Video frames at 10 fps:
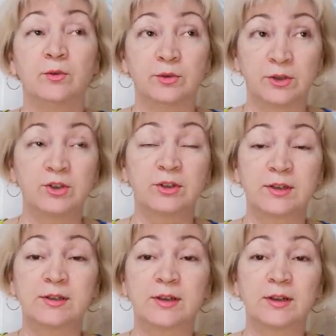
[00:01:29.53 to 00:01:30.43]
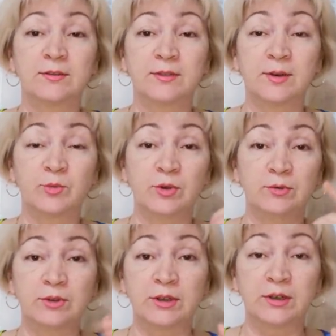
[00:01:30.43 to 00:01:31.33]
Вот начинается головная боль,
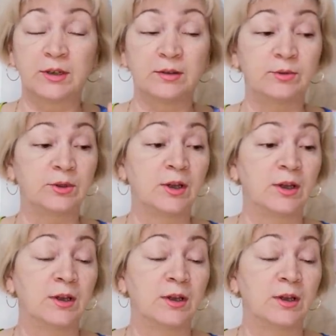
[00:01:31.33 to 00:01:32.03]
вот такая вот.